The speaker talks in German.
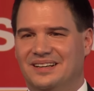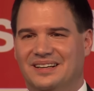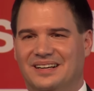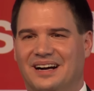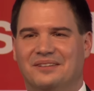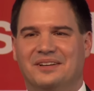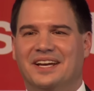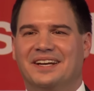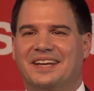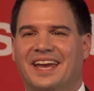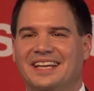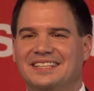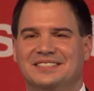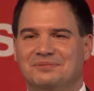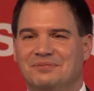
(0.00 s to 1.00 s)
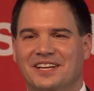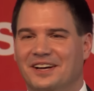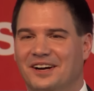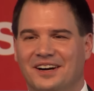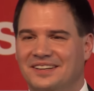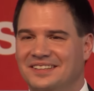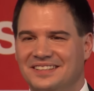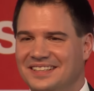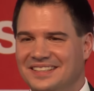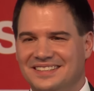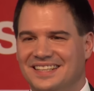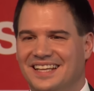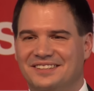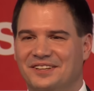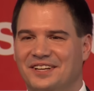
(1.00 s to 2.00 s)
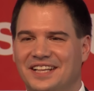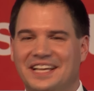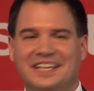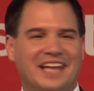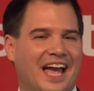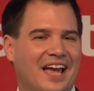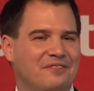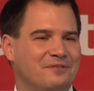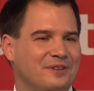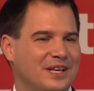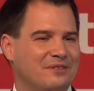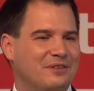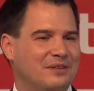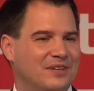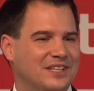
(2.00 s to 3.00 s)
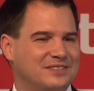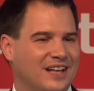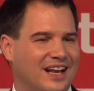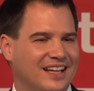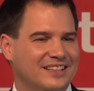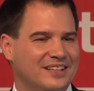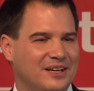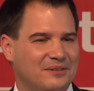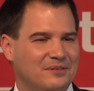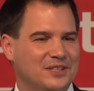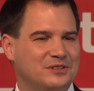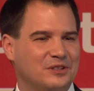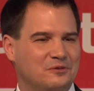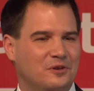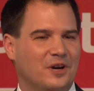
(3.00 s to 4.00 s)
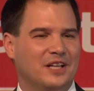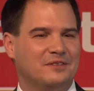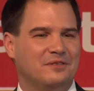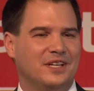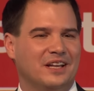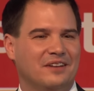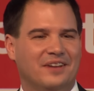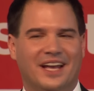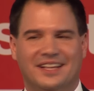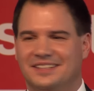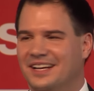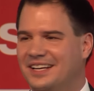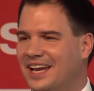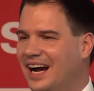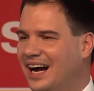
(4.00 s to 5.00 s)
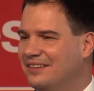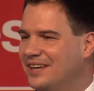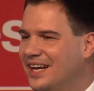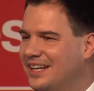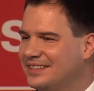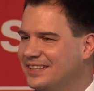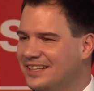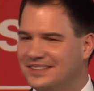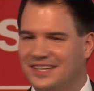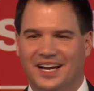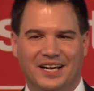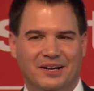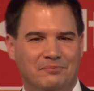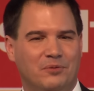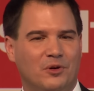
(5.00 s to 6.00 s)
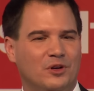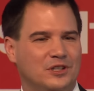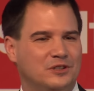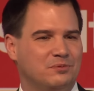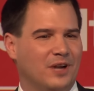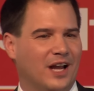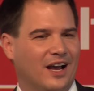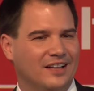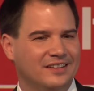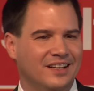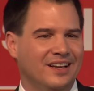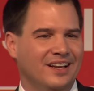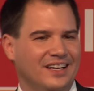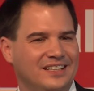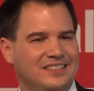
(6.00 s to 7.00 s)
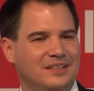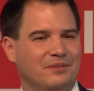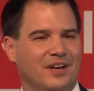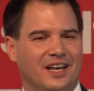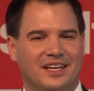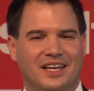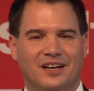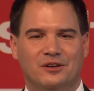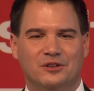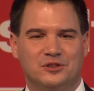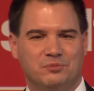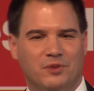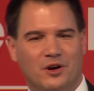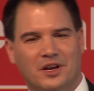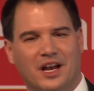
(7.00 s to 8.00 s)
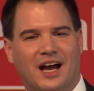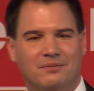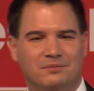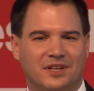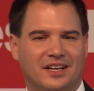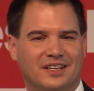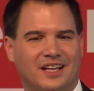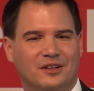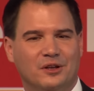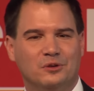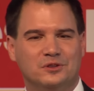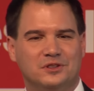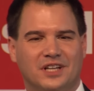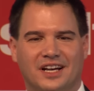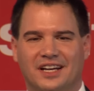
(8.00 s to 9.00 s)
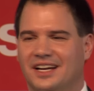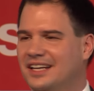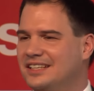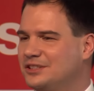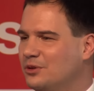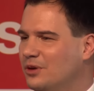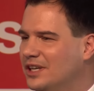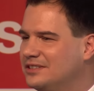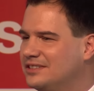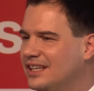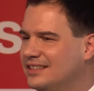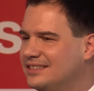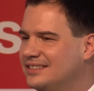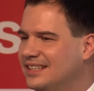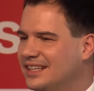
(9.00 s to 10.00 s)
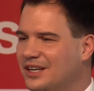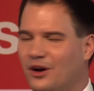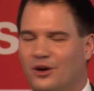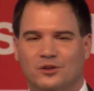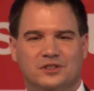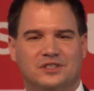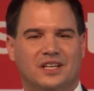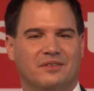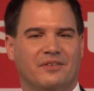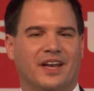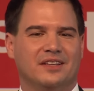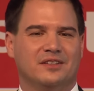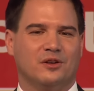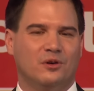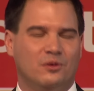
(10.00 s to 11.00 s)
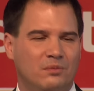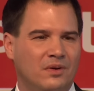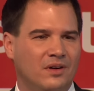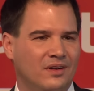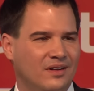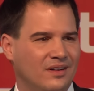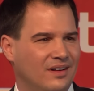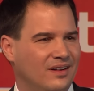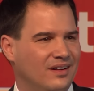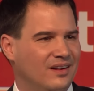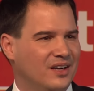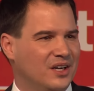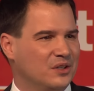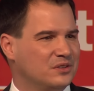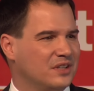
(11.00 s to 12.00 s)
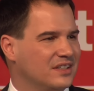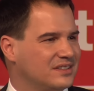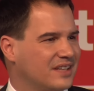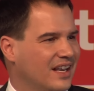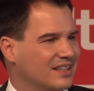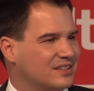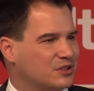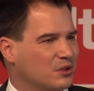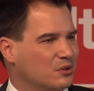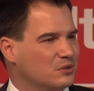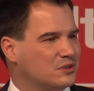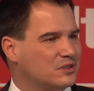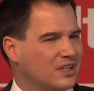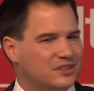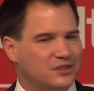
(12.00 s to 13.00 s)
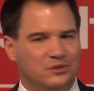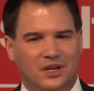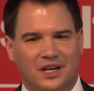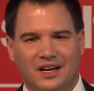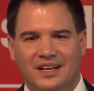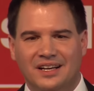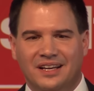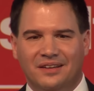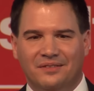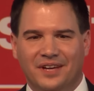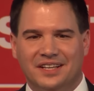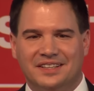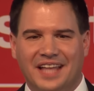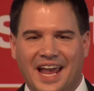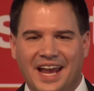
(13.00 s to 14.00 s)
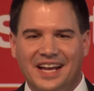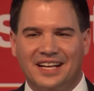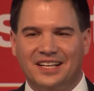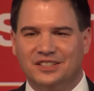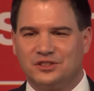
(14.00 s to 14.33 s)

Aber ihr kennt mich ja, natürlich eifrig, wie wir sind, haben wir sofort wieder weitergearbeitet. Der Impulsplan ist im Regierungsprogramm drinnen. Unsere Ressorts setzen ihn konsequent um und das gehört zu uns dazu, wir denken